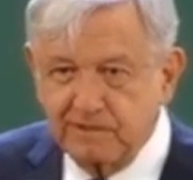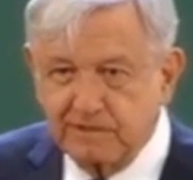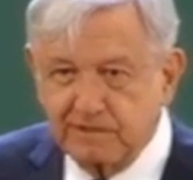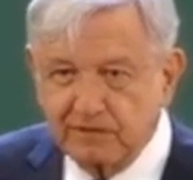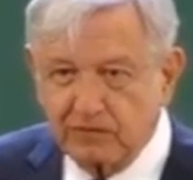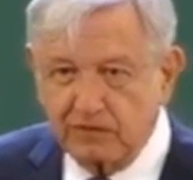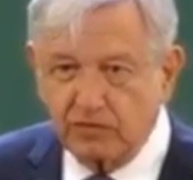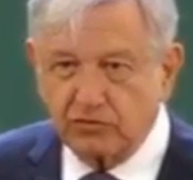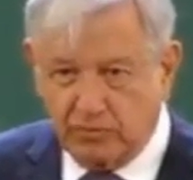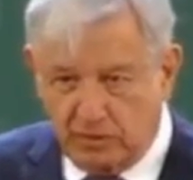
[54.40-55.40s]
eh,
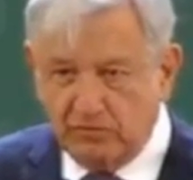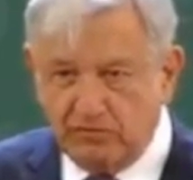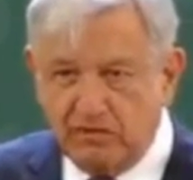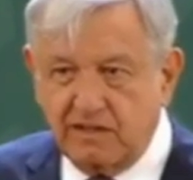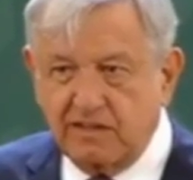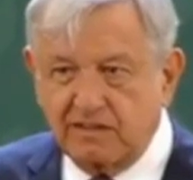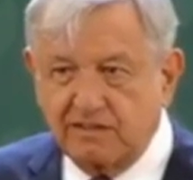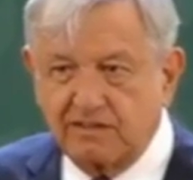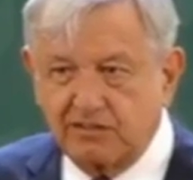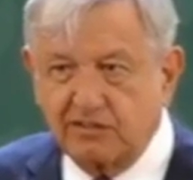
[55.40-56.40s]
cuando tomamos la
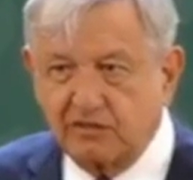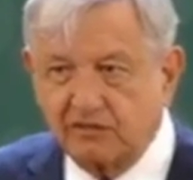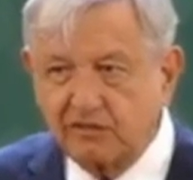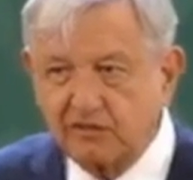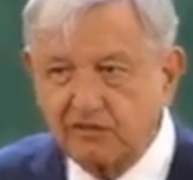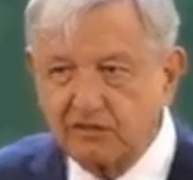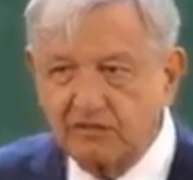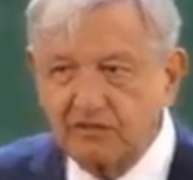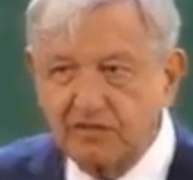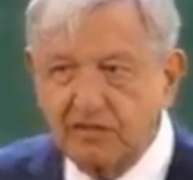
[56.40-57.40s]
decisión
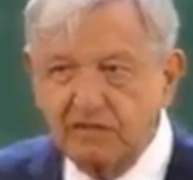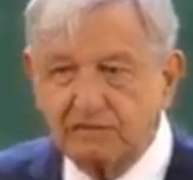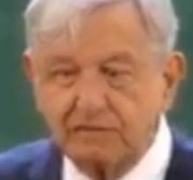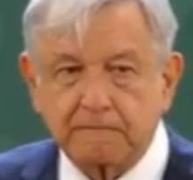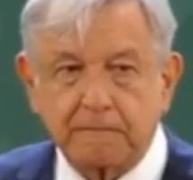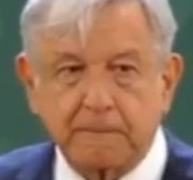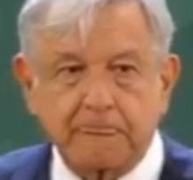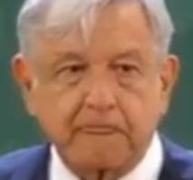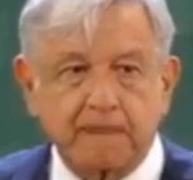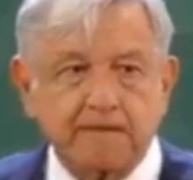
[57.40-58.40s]
de
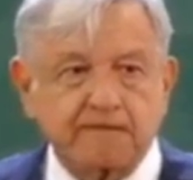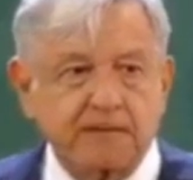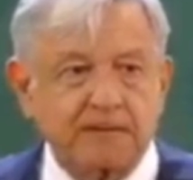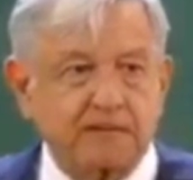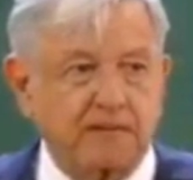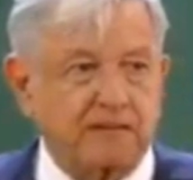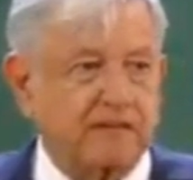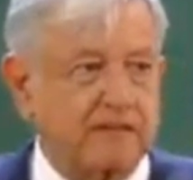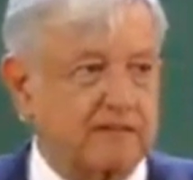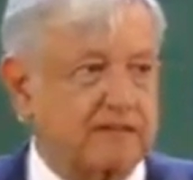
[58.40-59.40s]

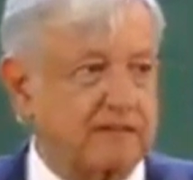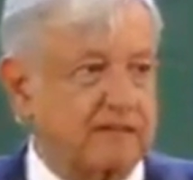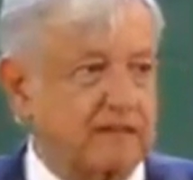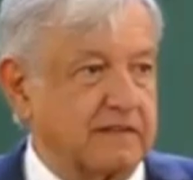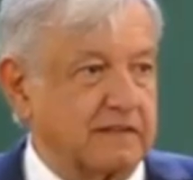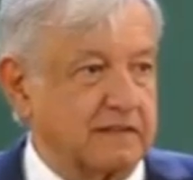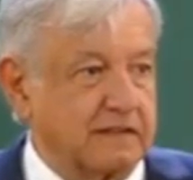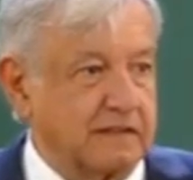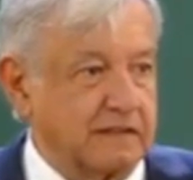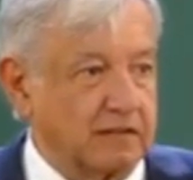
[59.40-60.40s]
enfrentar
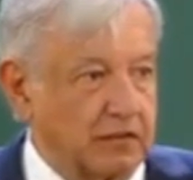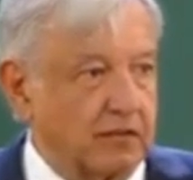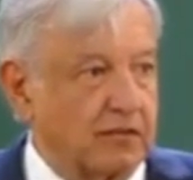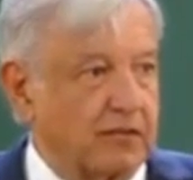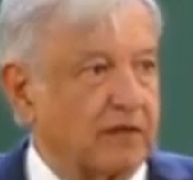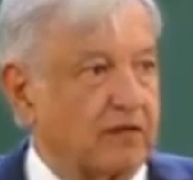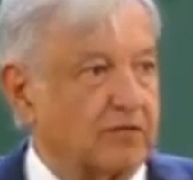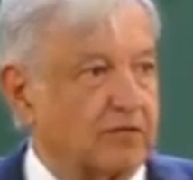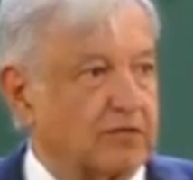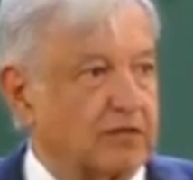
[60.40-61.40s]
el robo de
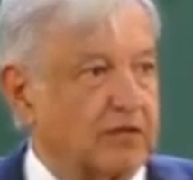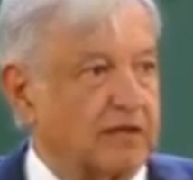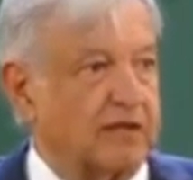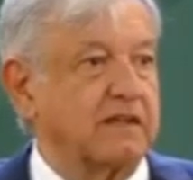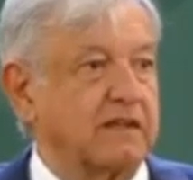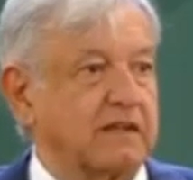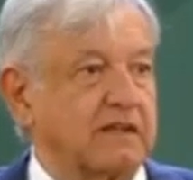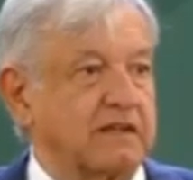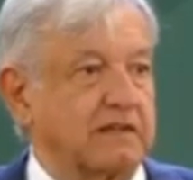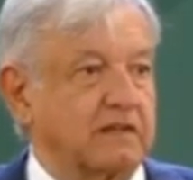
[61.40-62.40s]
combustible,
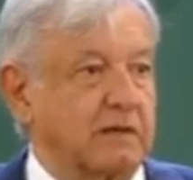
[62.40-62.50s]
se